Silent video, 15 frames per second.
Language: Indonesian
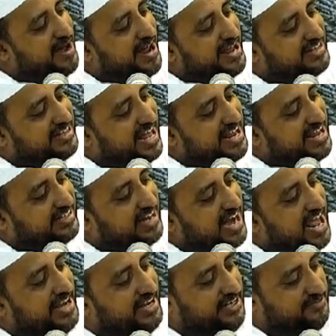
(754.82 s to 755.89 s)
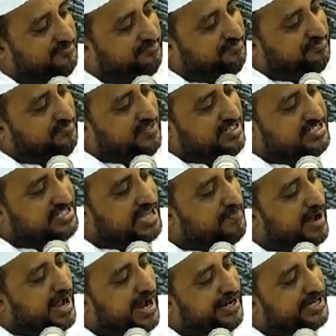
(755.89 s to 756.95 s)
ayat-ayat lain
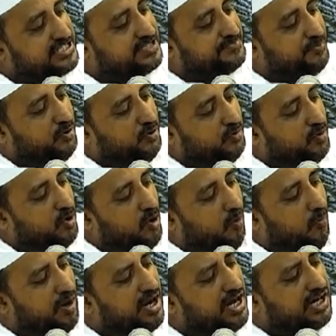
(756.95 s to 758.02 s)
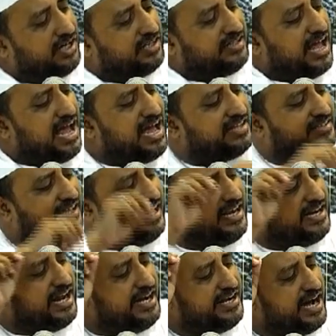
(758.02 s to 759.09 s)
Sabah ayat 10 Walaqad
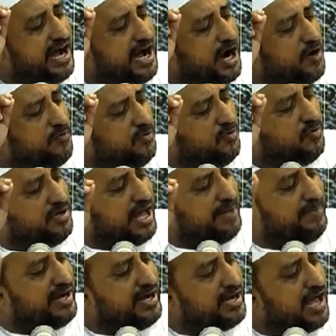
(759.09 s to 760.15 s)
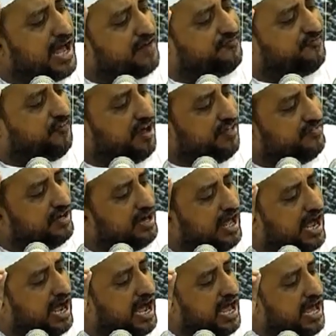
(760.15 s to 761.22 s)
ataina Dawud minna
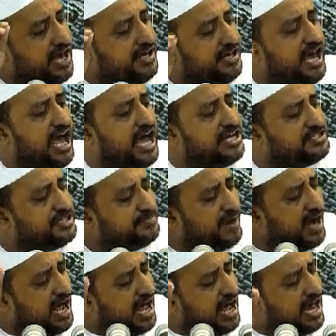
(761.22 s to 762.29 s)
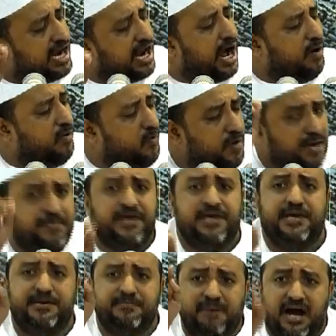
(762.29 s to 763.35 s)
fadla Ya jibal
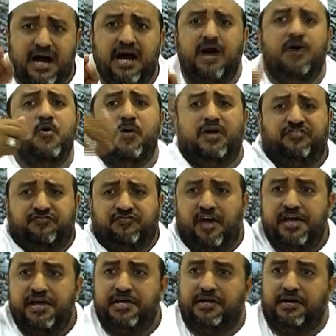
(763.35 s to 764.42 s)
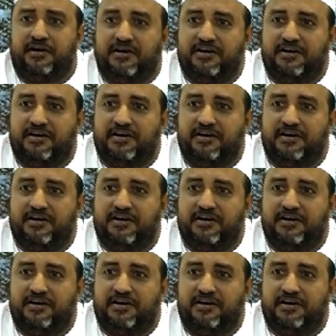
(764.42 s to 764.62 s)
awibi ma'ahu at-tair